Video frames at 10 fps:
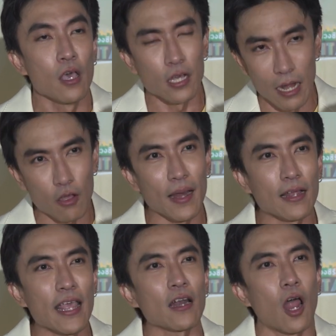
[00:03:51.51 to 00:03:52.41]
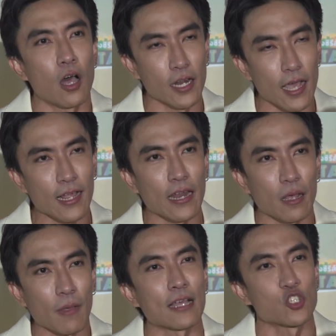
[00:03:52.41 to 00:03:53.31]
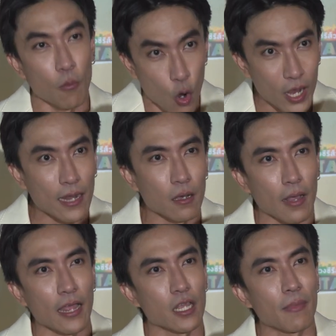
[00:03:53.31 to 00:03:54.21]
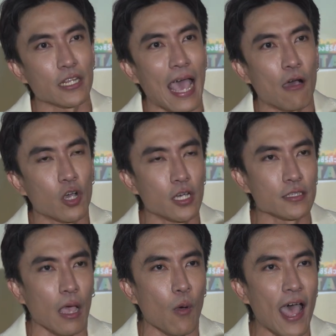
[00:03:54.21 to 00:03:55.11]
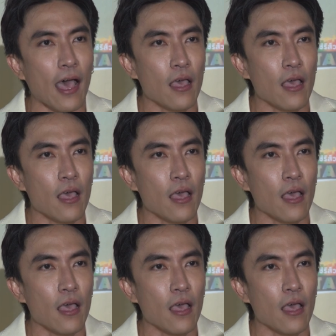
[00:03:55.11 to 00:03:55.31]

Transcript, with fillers: คือเรากำลังเรียกร้องเรื่องการทำงานชั่วโมงการทำงานที่มันยาวขึ้น แต่ว่า